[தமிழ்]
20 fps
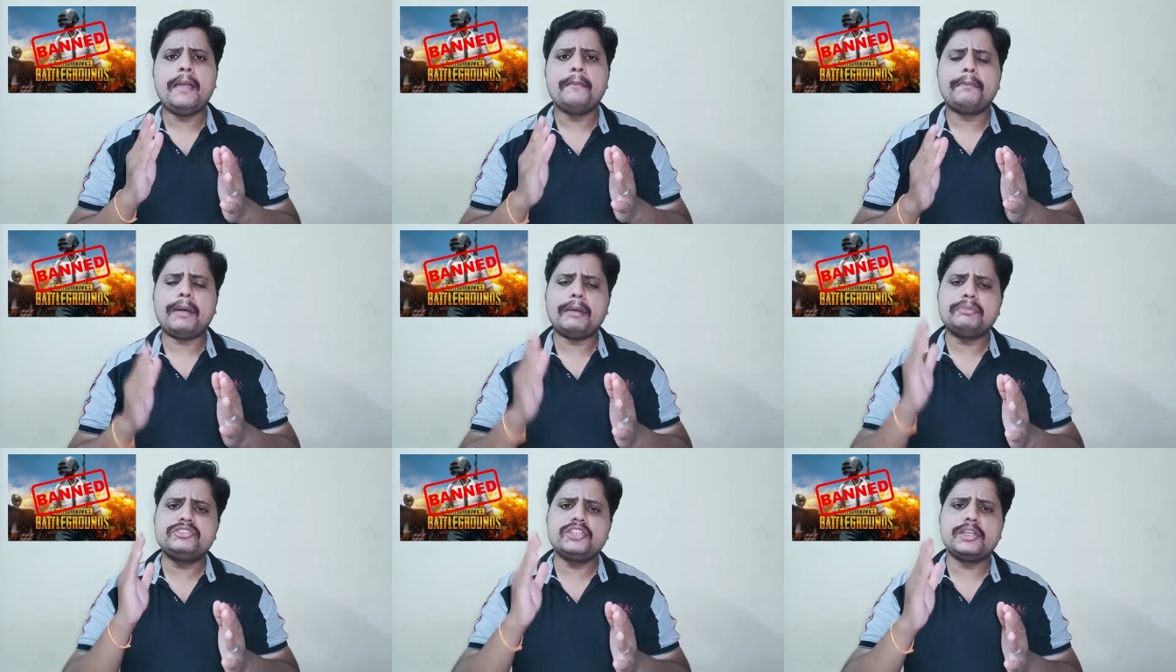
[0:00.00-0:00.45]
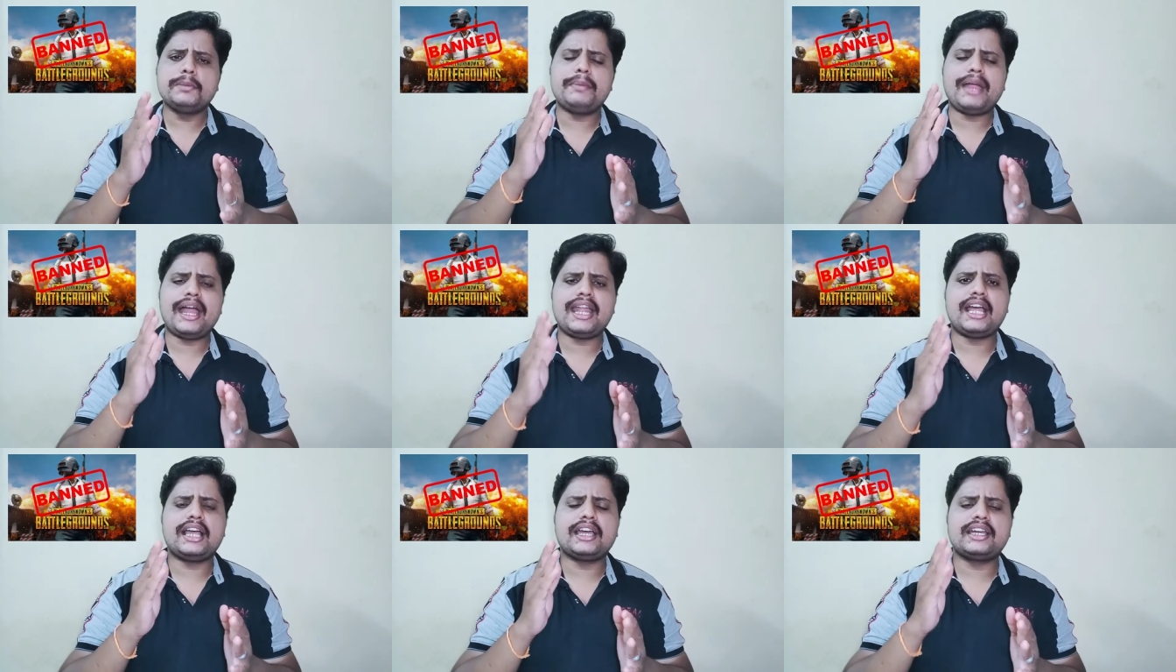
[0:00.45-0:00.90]
பப்ஜியும்
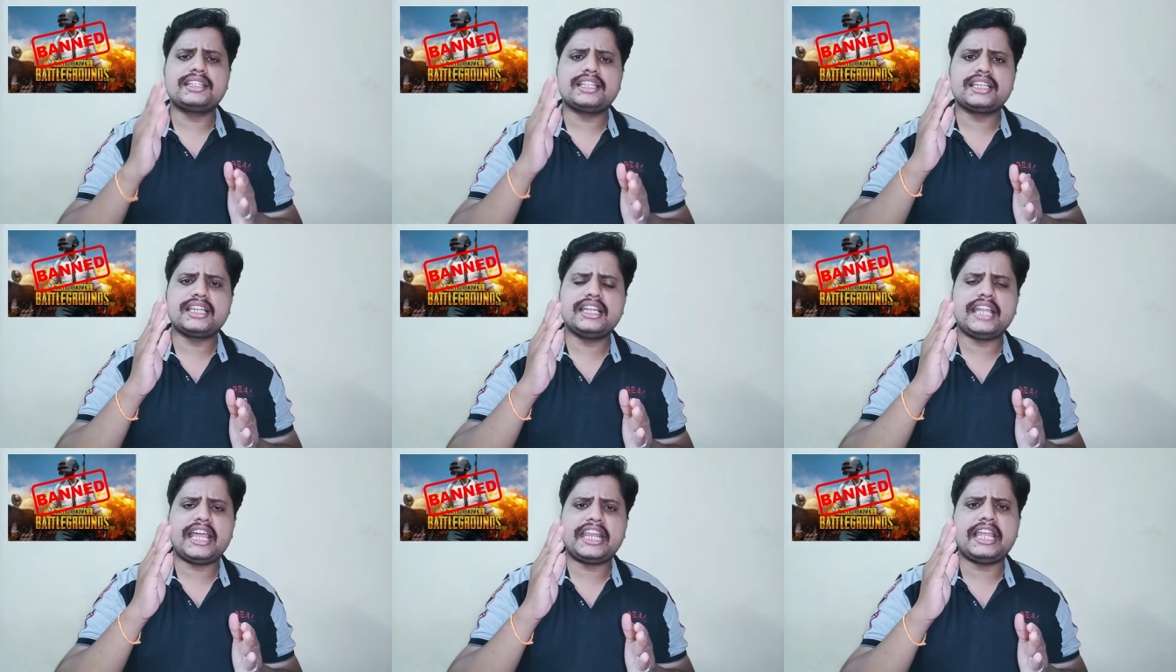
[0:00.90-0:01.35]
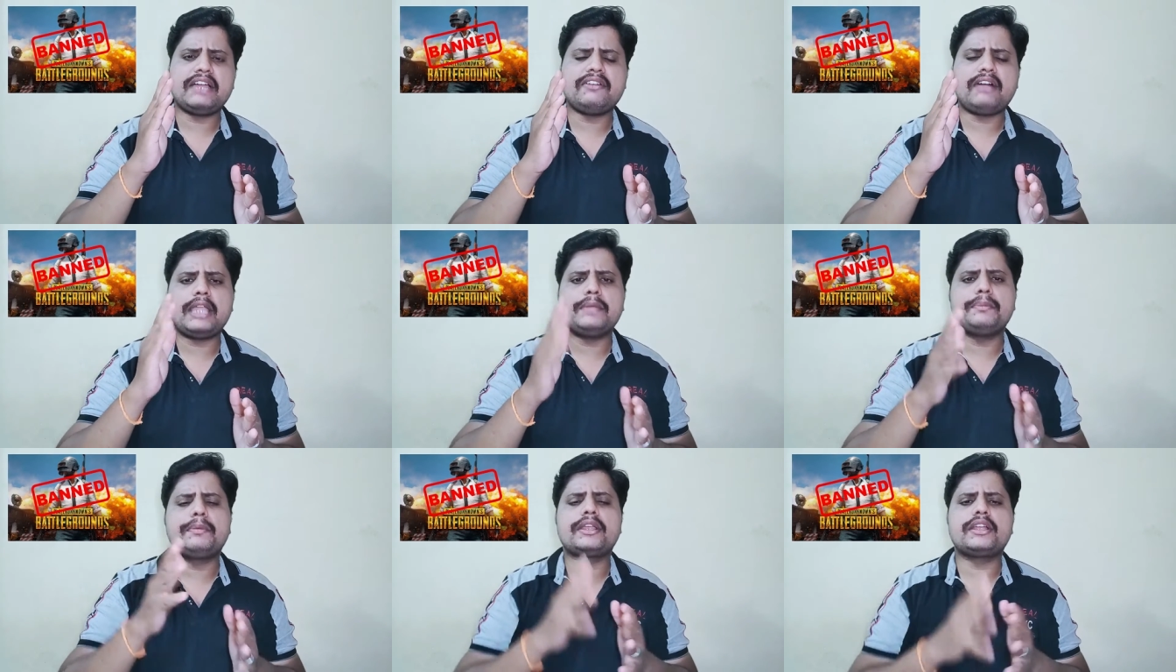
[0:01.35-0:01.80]
பேன் ஆகிறதுக்கு நிறைய
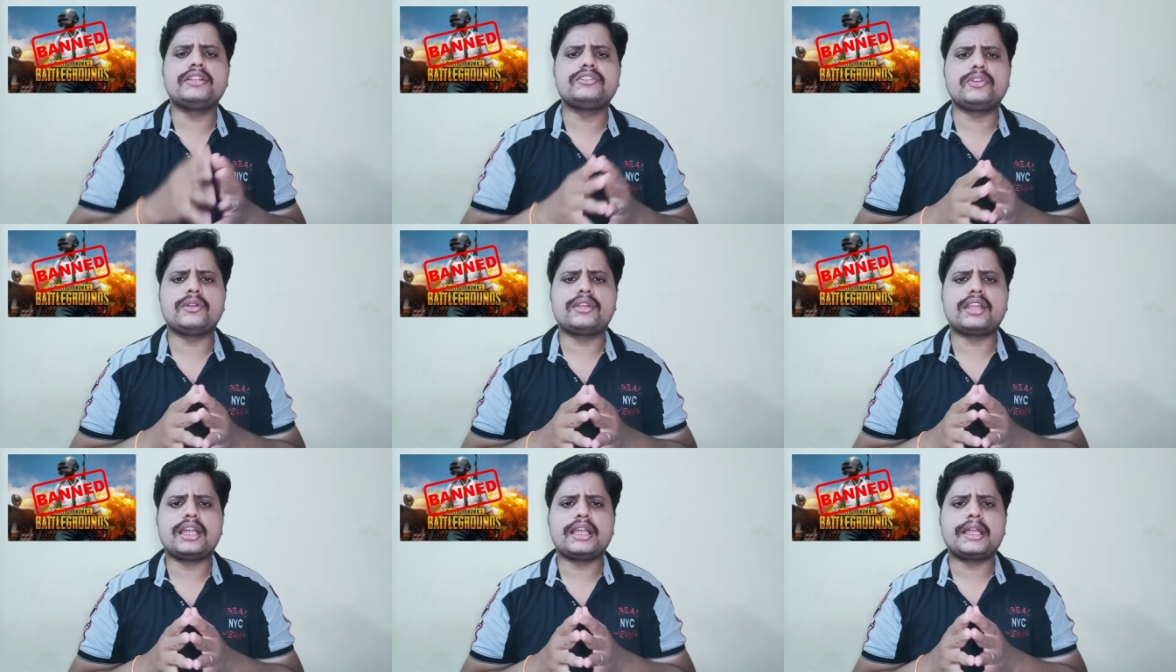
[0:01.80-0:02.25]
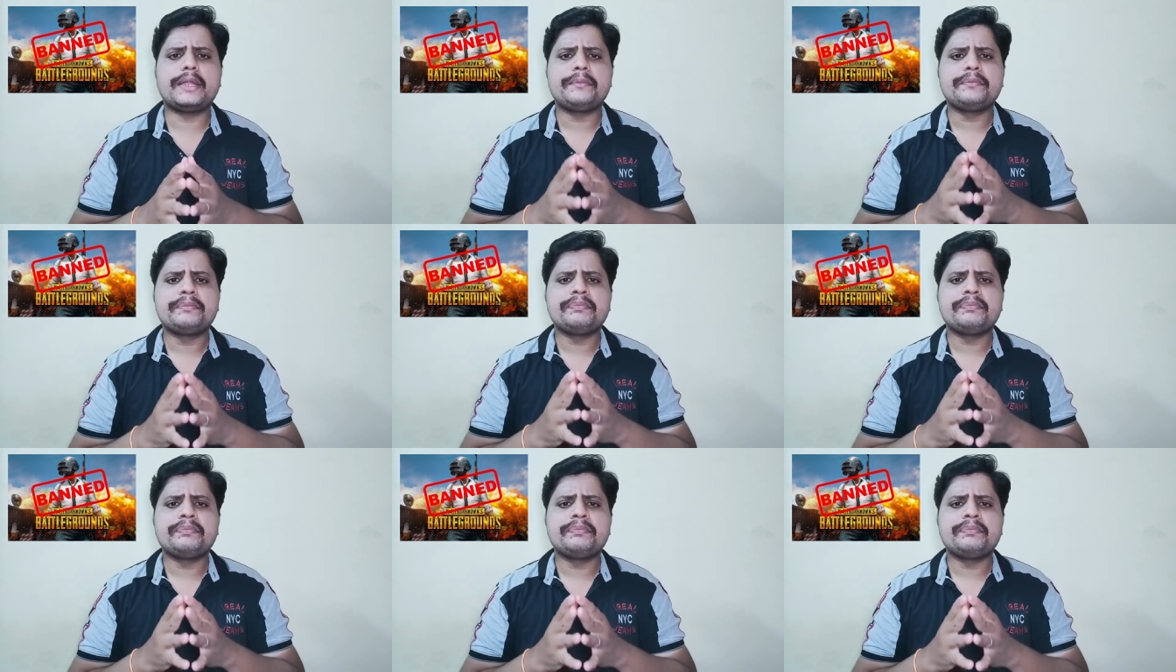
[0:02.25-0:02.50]
வாய்ப்பு இருக்குன்னு சொல்கிறாங்க